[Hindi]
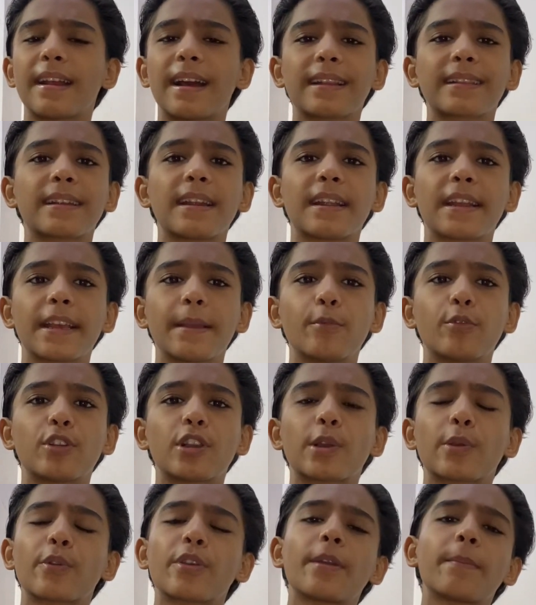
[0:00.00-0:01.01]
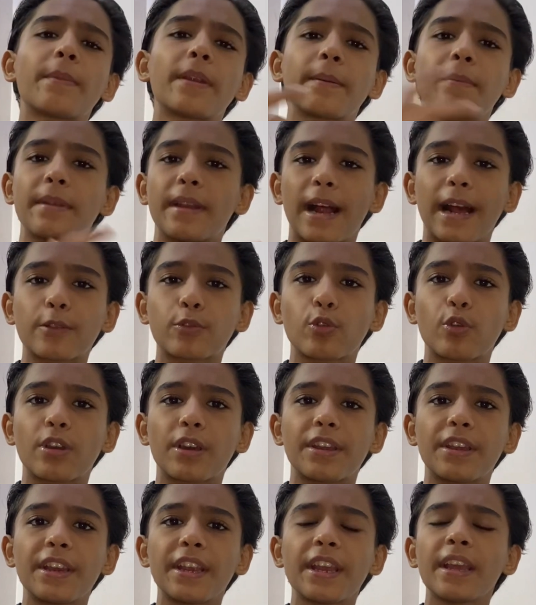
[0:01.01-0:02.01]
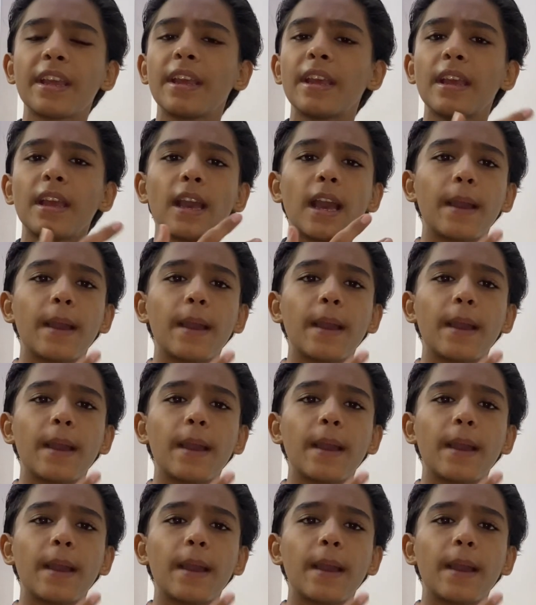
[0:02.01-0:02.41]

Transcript: रात का टाइम होगा क्योंकि हमने अभी रात को करनी है